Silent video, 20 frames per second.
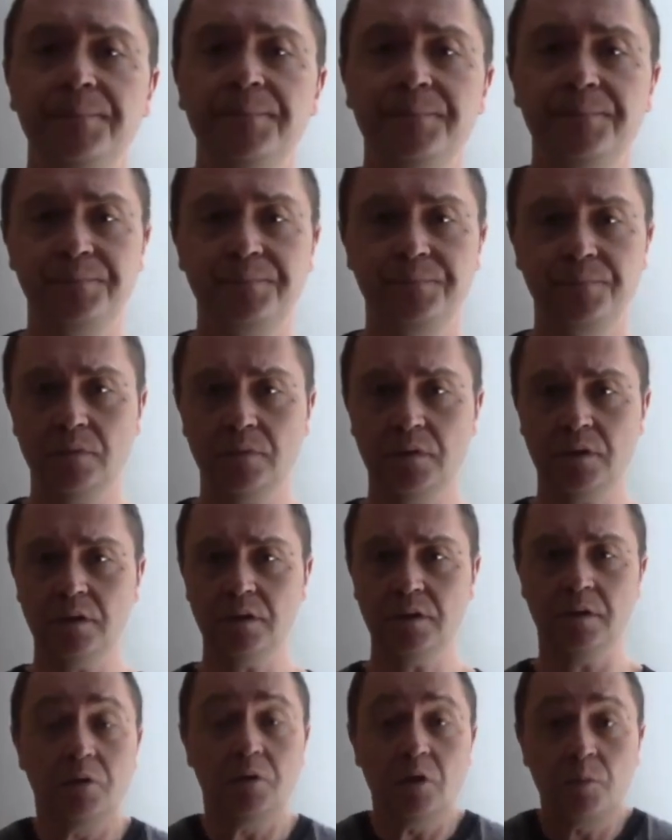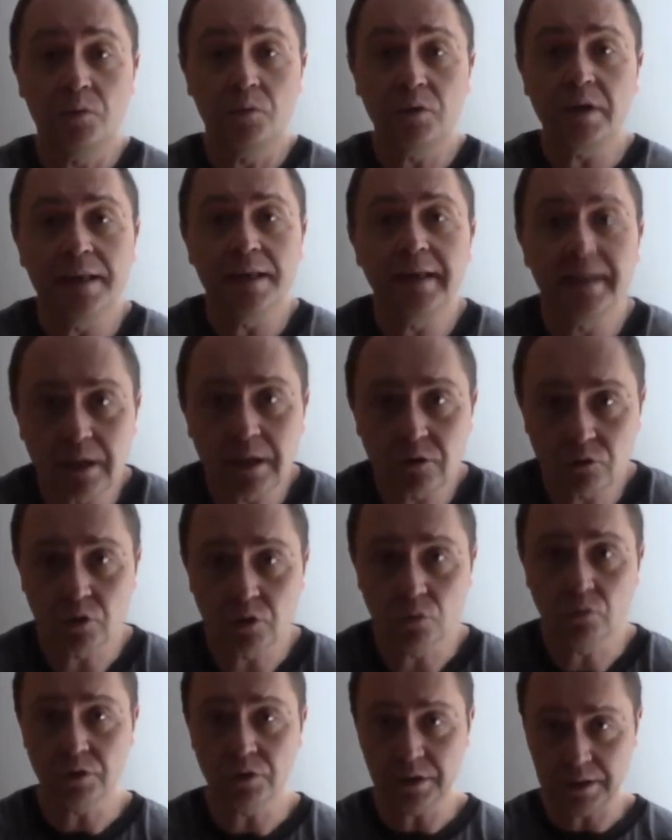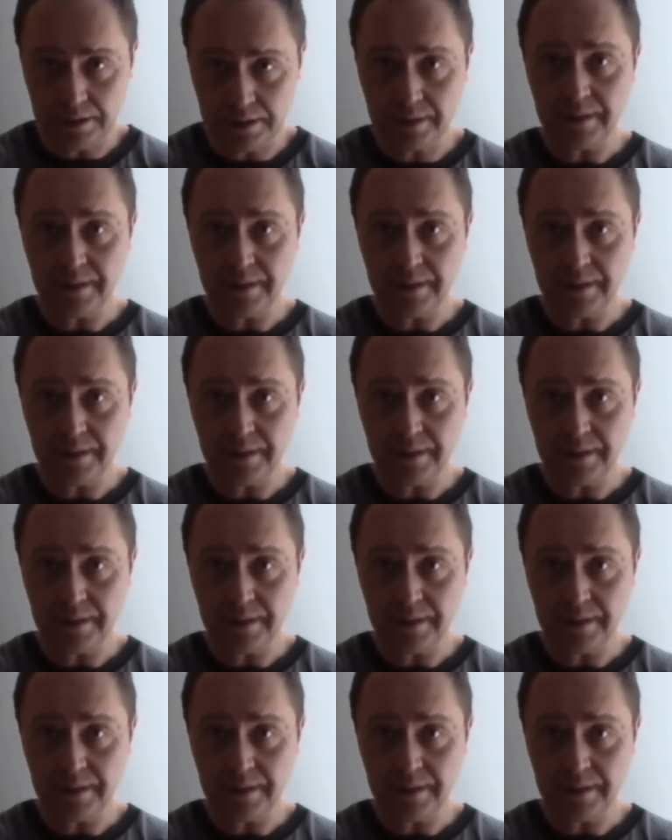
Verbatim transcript: Mh, mm, oppure nel caso in cui,